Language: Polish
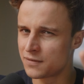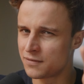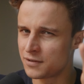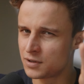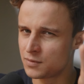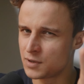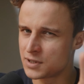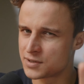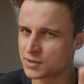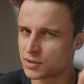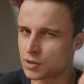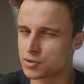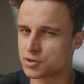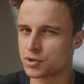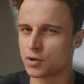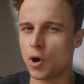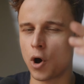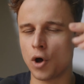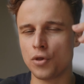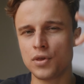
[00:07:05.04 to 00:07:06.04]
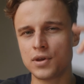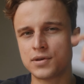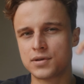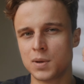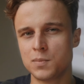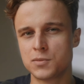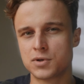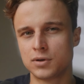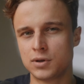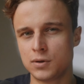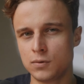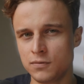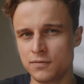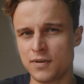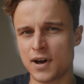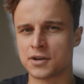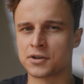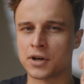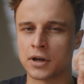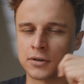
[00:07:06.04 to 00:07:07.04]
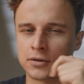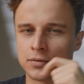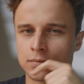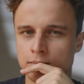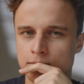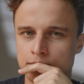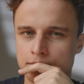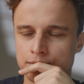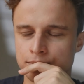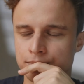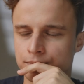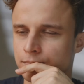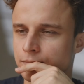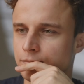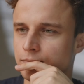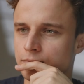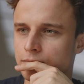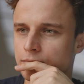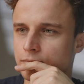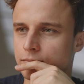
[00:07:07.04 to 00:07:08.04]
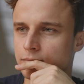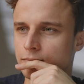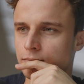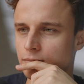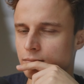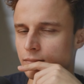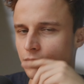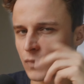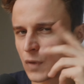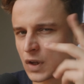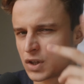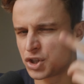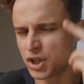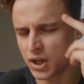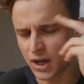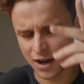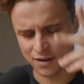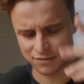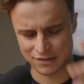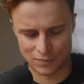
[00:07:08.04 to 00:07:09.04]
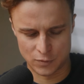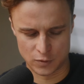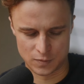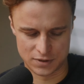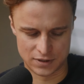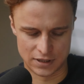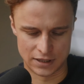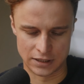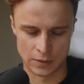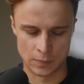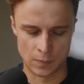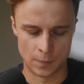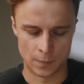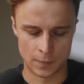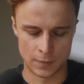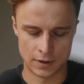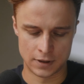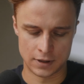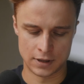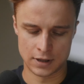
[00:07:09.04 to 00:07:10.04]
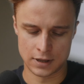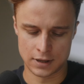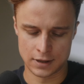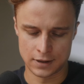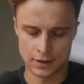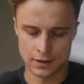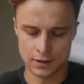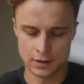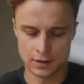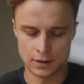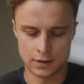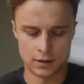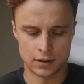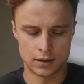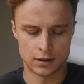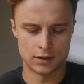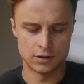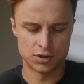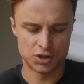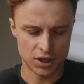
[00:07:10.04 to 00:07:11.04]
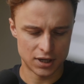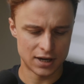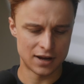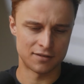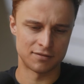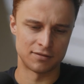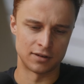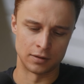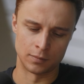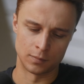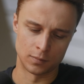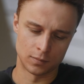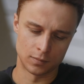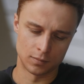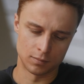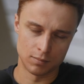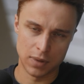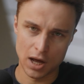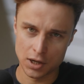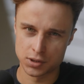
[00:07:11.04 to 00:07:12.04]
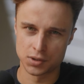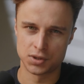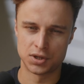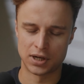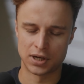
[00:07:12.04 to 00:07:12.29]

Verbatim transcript: nawet jest zgodny z tym, co ty uważasz. Ciekawe, moim zdaniem. Ciekawe. Bardzo